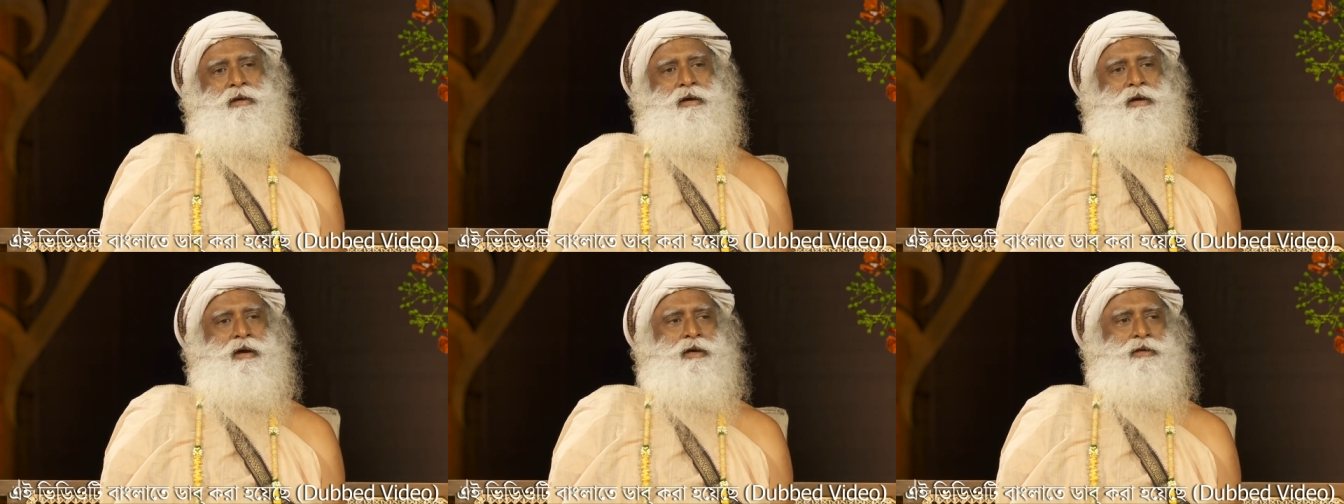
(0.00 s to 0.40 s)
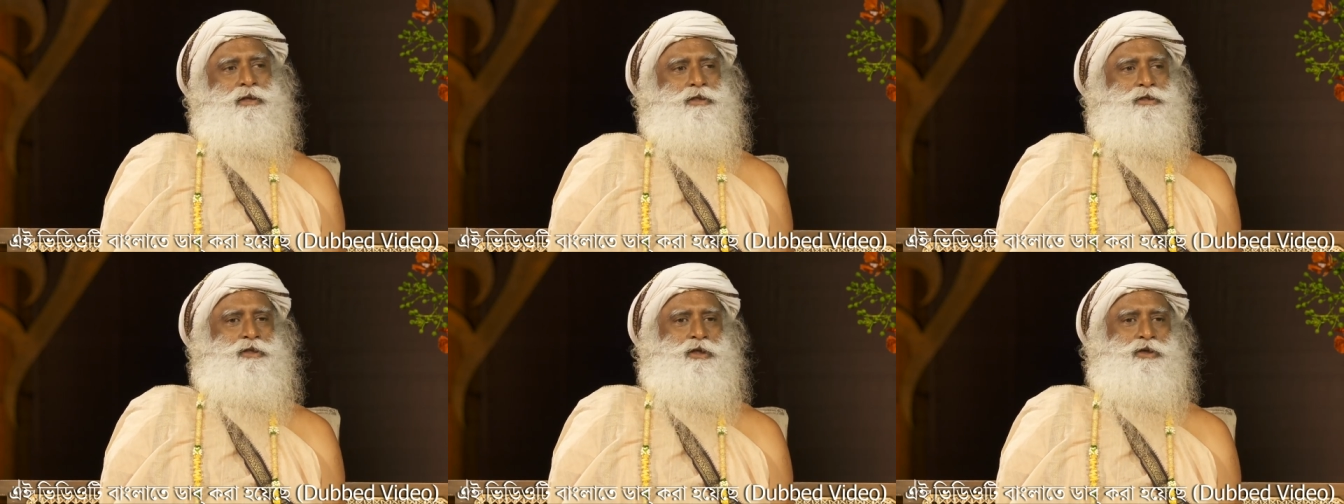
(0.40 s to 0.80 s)
তো
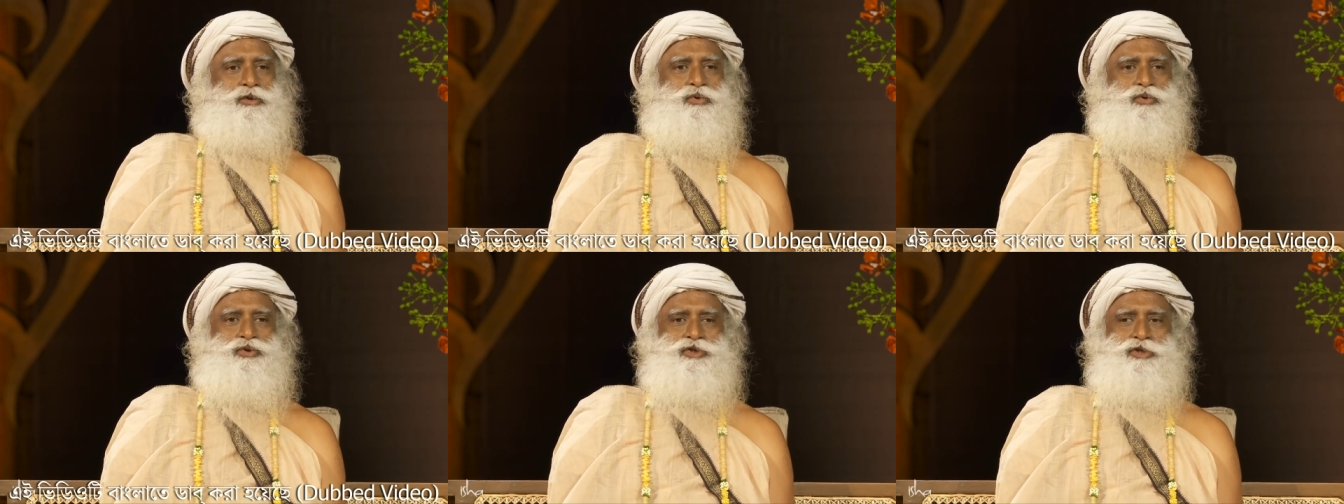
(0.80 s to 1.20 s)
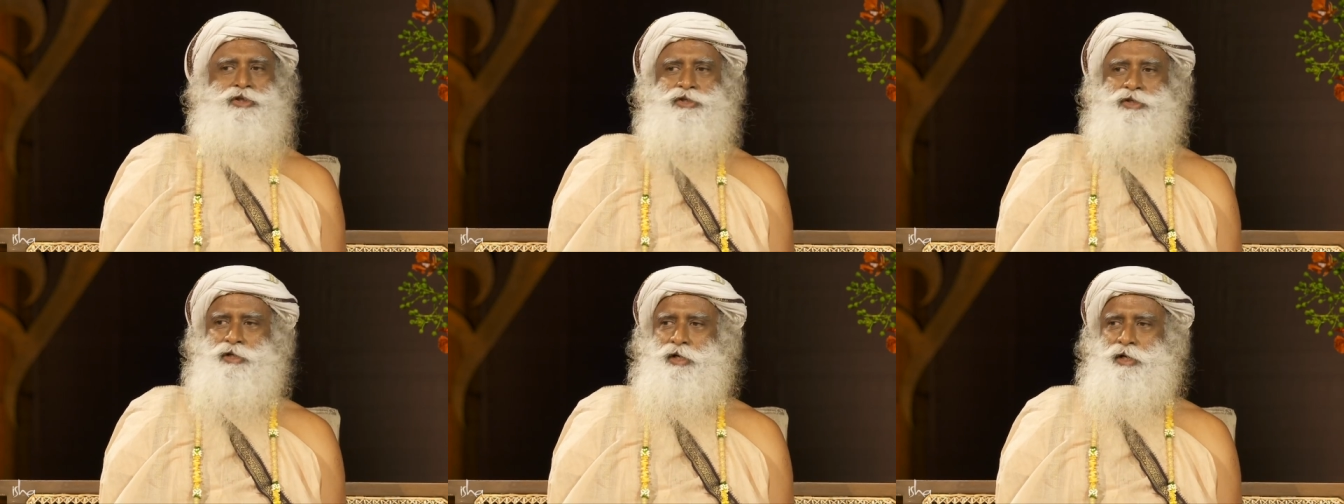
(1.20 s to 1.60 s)
তার একটা বিশাল
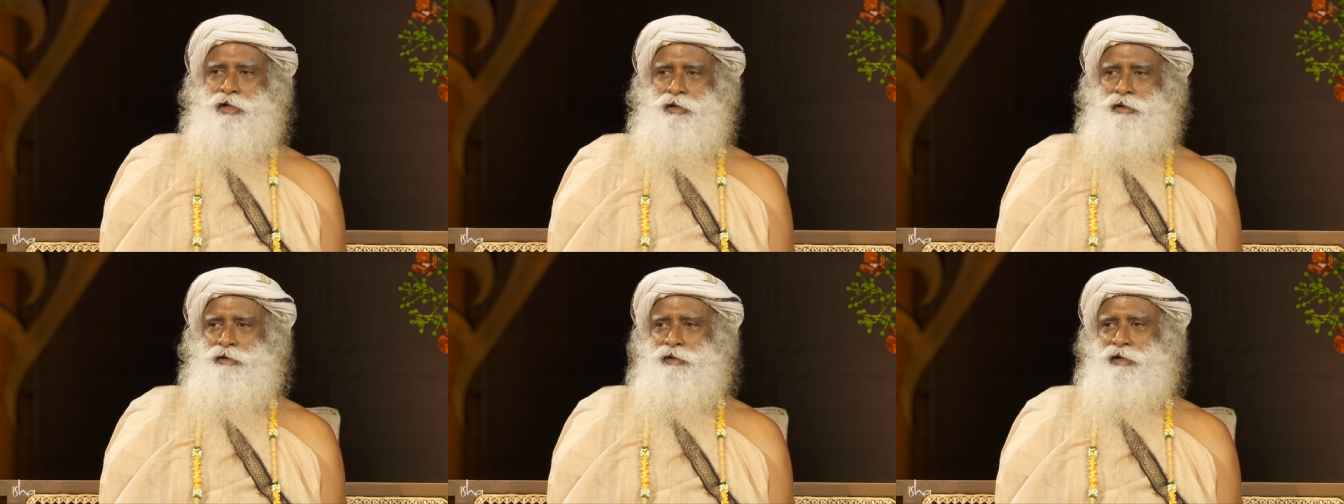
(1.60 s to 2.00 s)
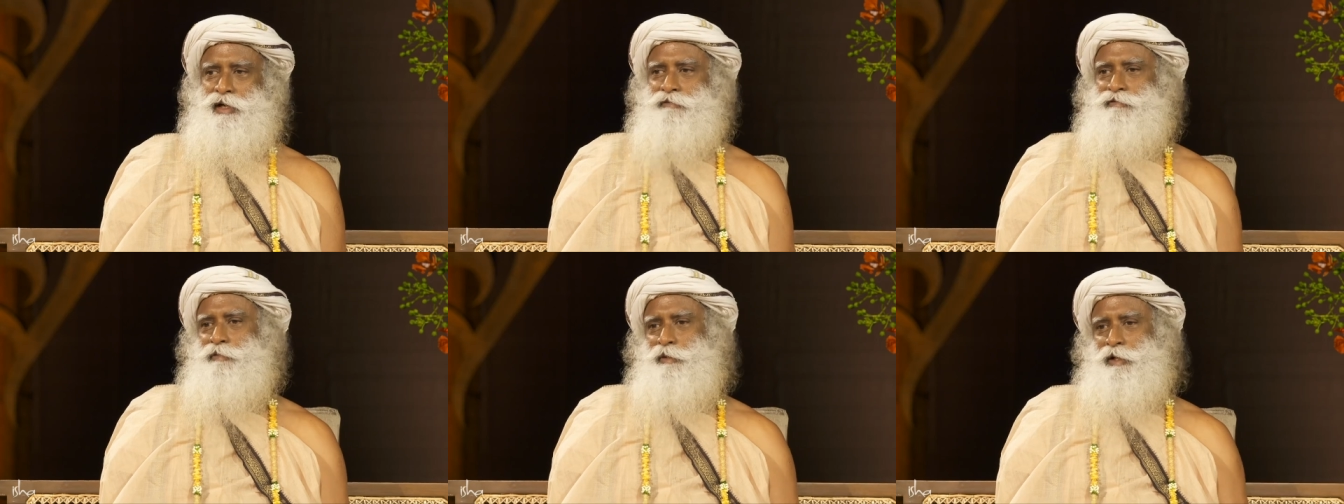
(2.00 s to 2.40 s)
দাঁতাল
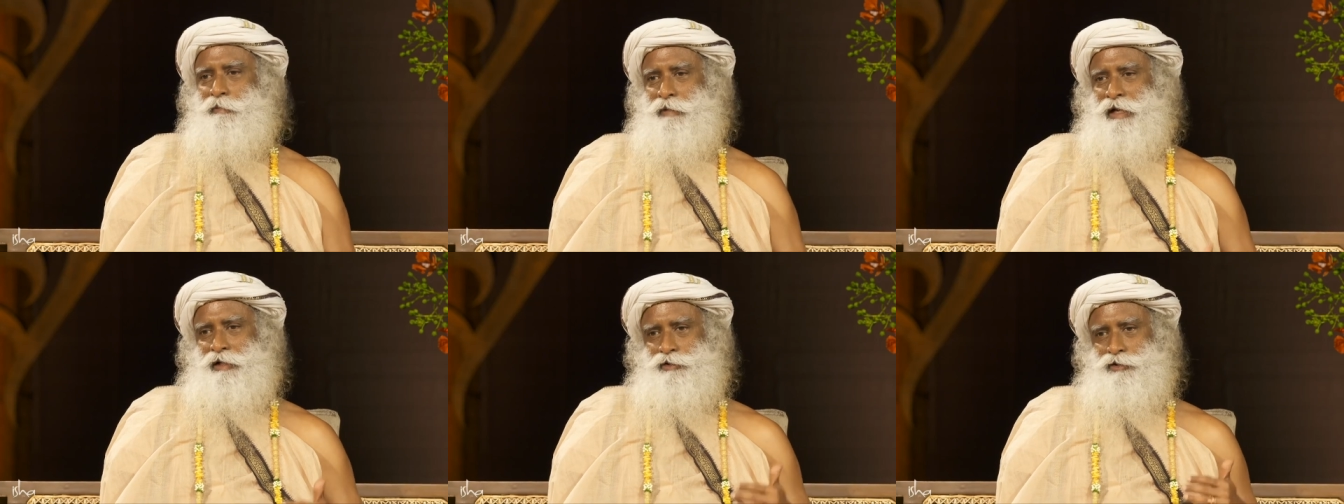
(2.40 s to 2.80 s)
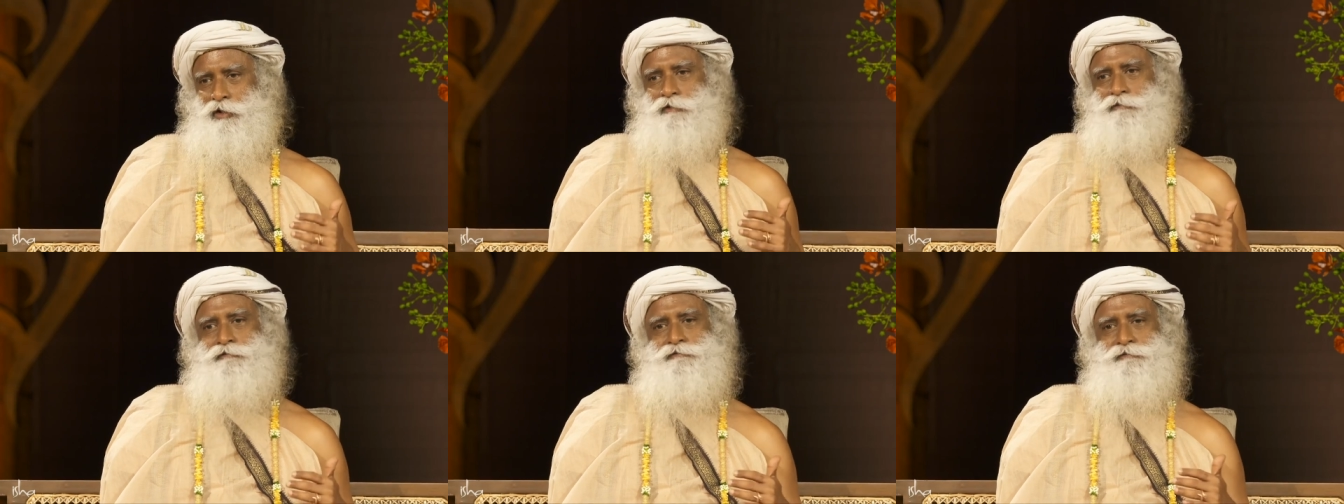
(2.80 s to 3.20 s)
হাতি দেখতে পান
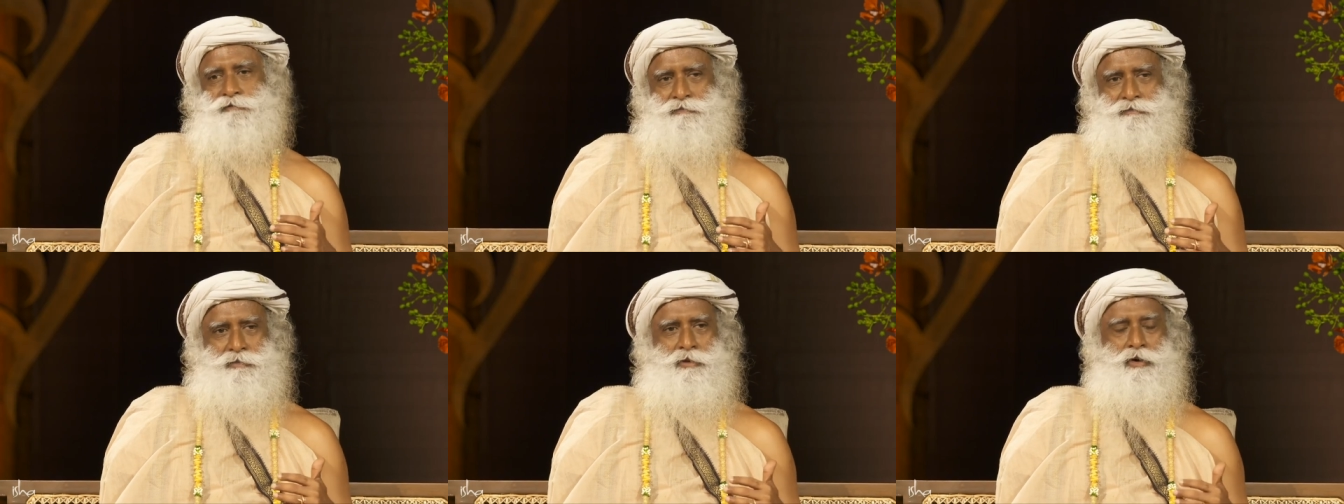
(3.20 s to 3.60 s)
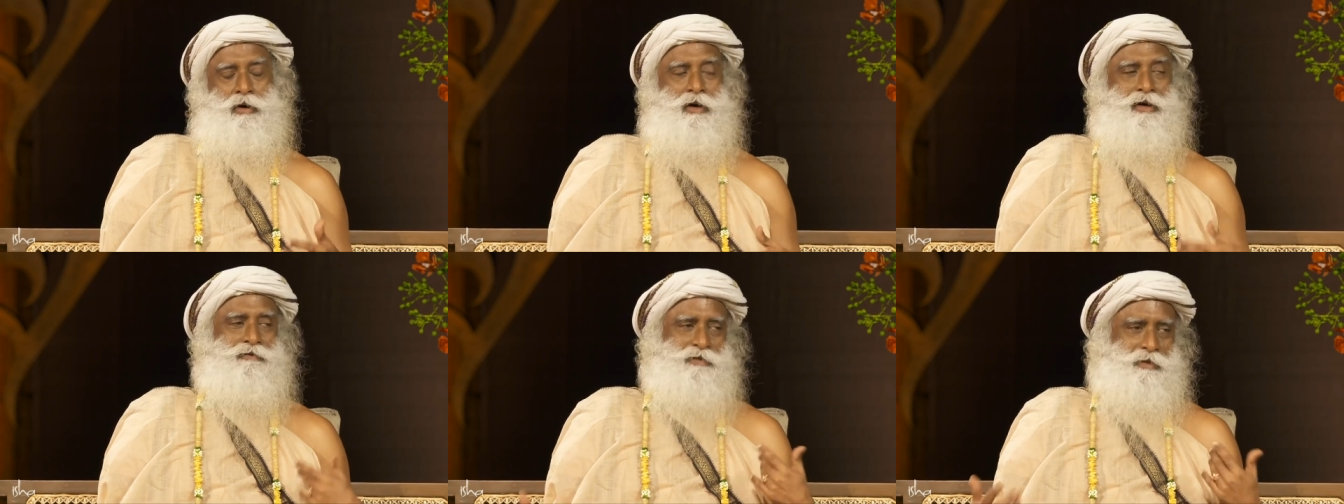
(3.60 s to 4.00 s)
সবাই পিছিয়ে
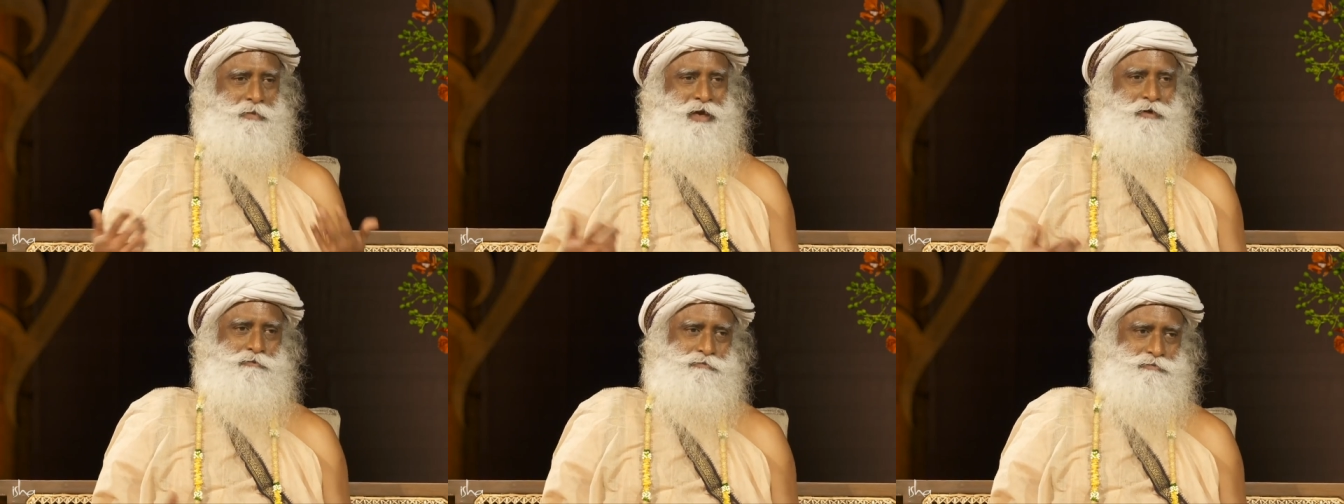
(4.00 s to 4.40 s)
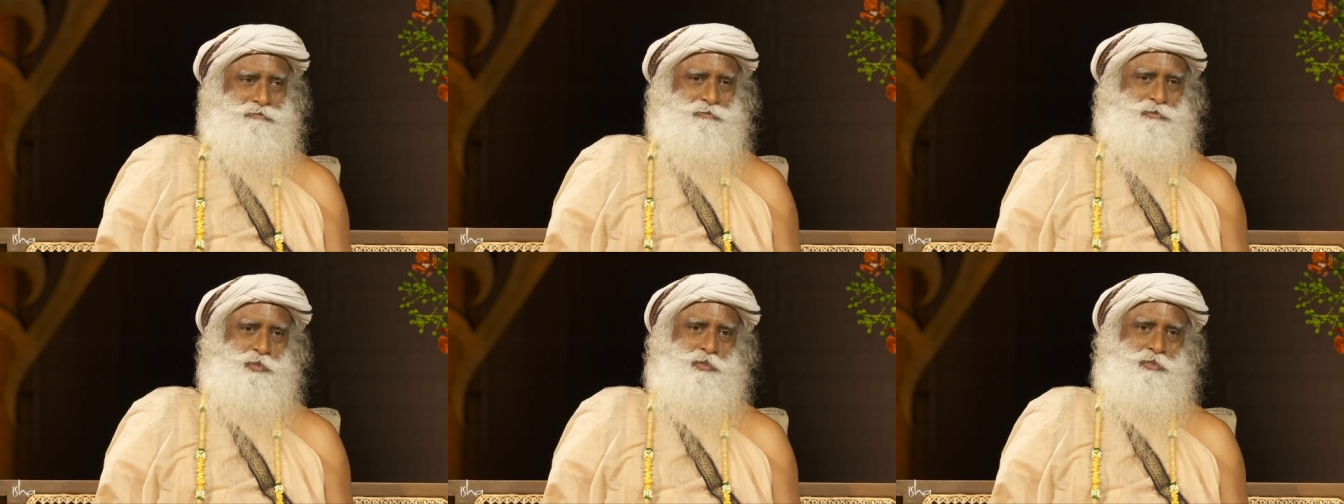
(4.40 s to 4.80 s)
আসে তাদের সবার
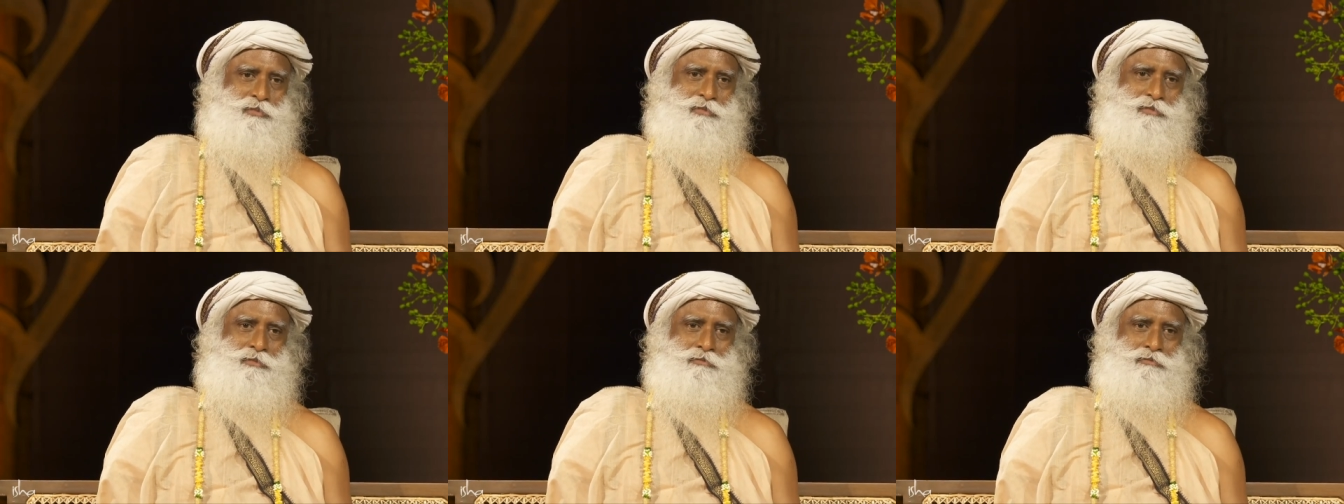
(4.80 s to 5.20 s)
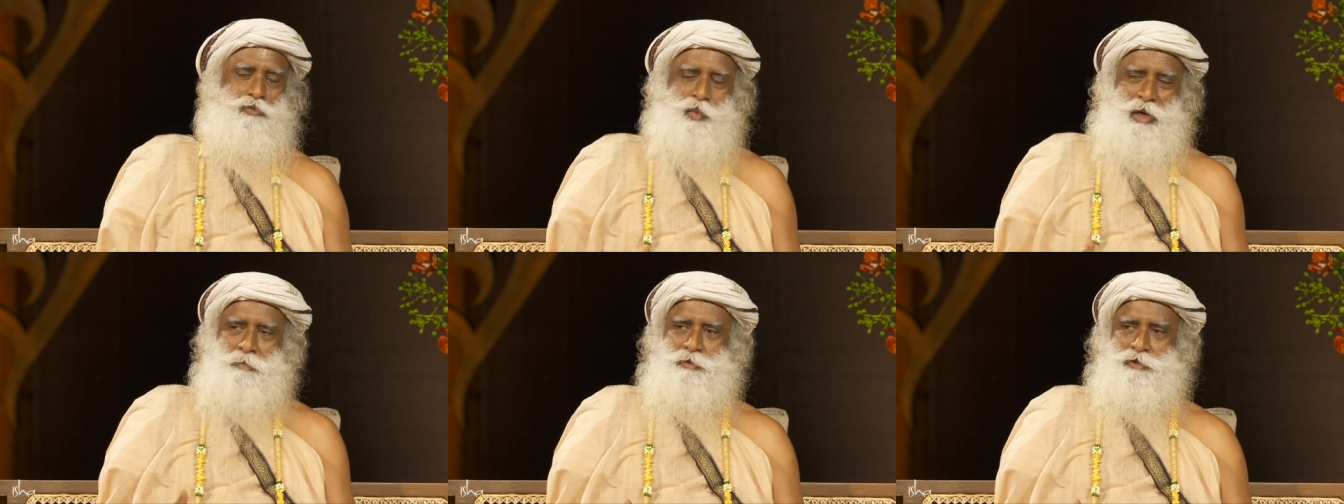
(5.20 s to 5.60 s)
কাছেই অস্ত্র ছিল